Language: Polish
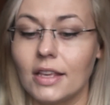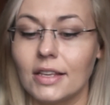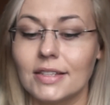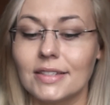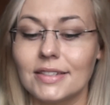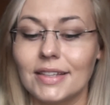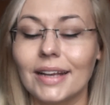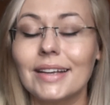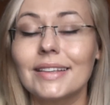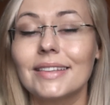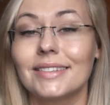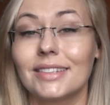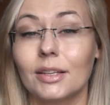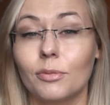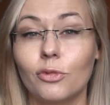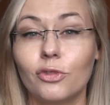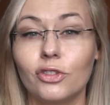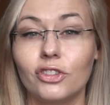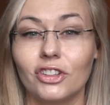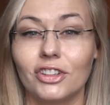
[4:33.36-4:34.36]
jest tak
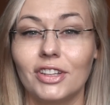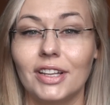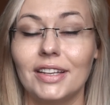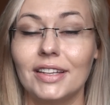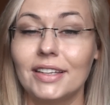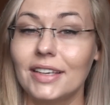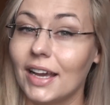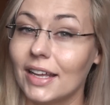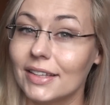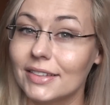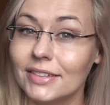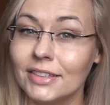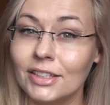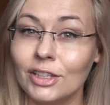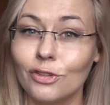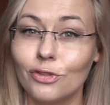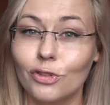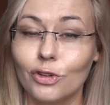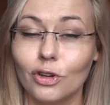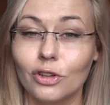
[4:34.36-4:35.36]
niesamowicie delikatny
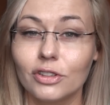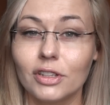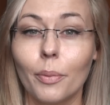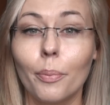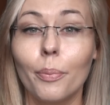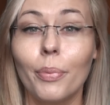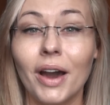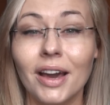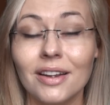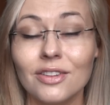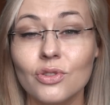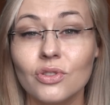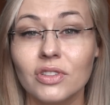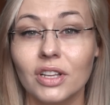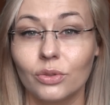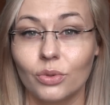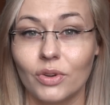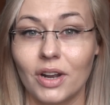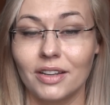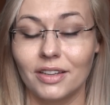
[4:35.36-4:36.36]
i wygląda bardzo
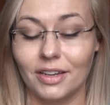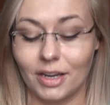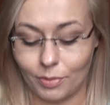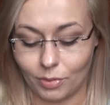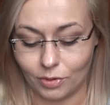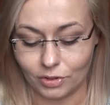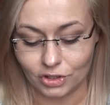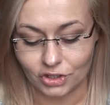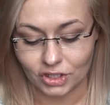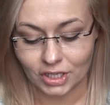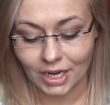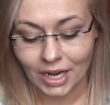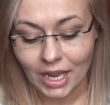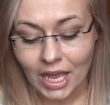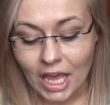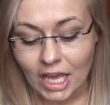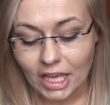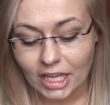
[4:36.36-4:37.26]
naturalnie na policzkach.